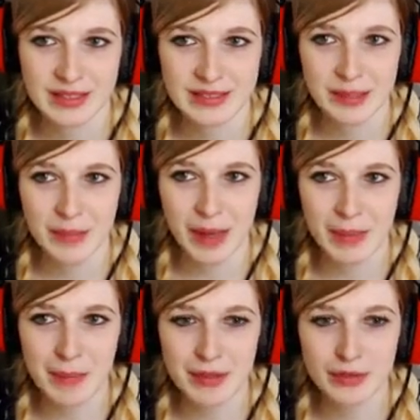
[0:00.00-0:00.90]
Ça me paraît
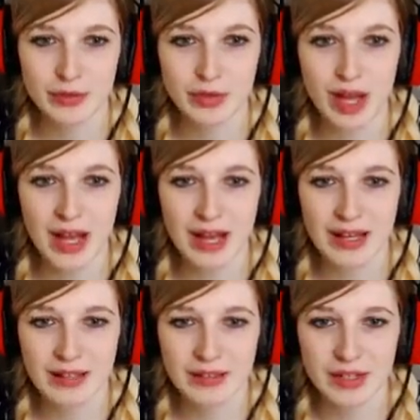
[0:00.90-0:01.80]
pas mal du tout. Ah,
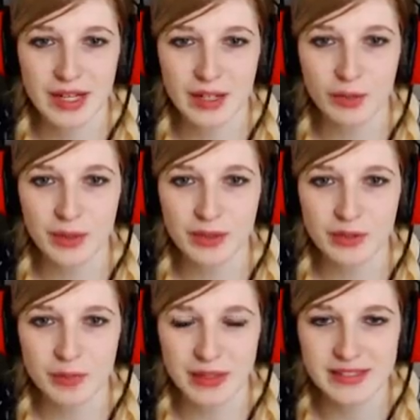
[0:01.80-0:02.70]
là, la
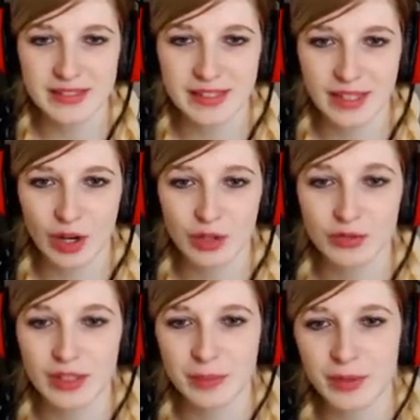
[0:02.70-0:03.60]
compétence pâtisserie. Alors, elle nous
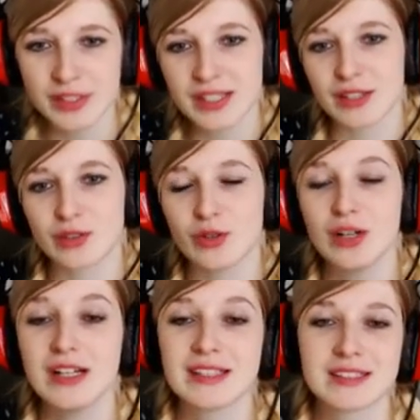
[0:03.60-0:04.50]
fait des petits gâteaux.
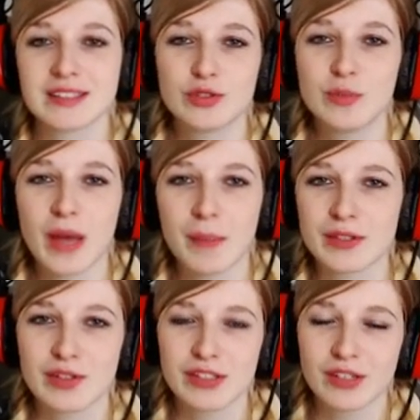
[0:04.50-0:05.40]
Ça, c'est super
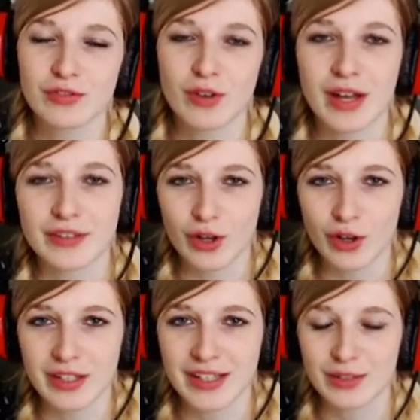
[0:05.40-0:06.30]
parce que les enfants adorent
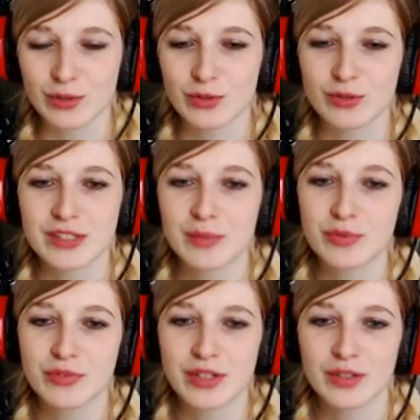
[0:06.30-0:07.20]
les gâteaux. Donc, si elle
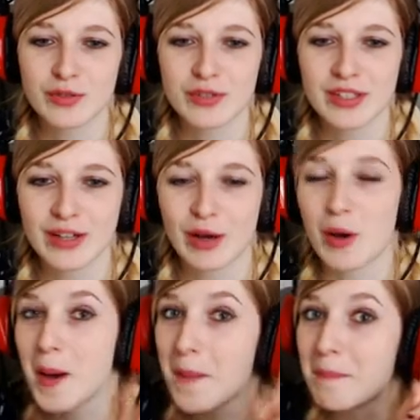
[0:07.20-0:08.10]
pouvait devenir euh,
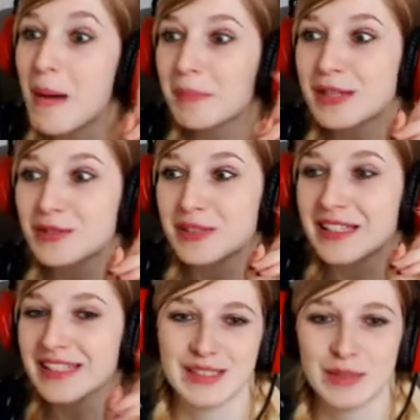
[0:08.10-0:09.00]
Mamie
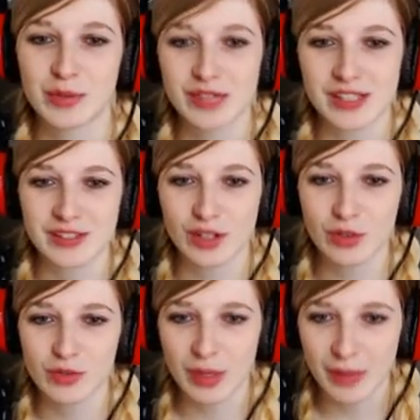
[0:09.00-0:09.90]
Cookie pour sa sœur.
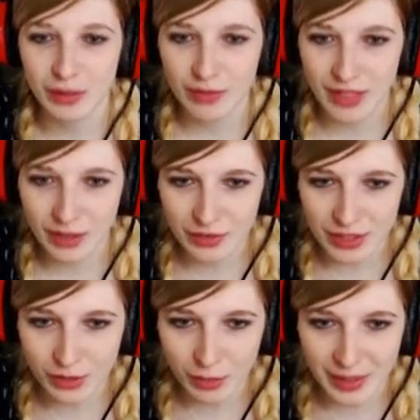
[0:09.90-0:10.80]
Oula, par contre, là, l'œuf, il
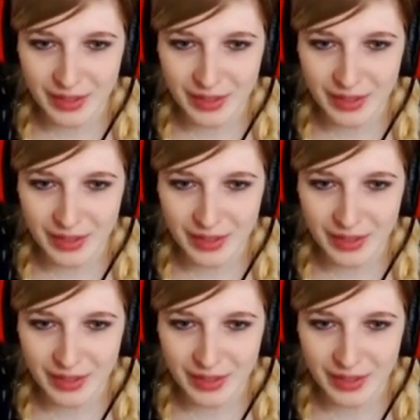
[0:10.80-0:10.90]
est tombé.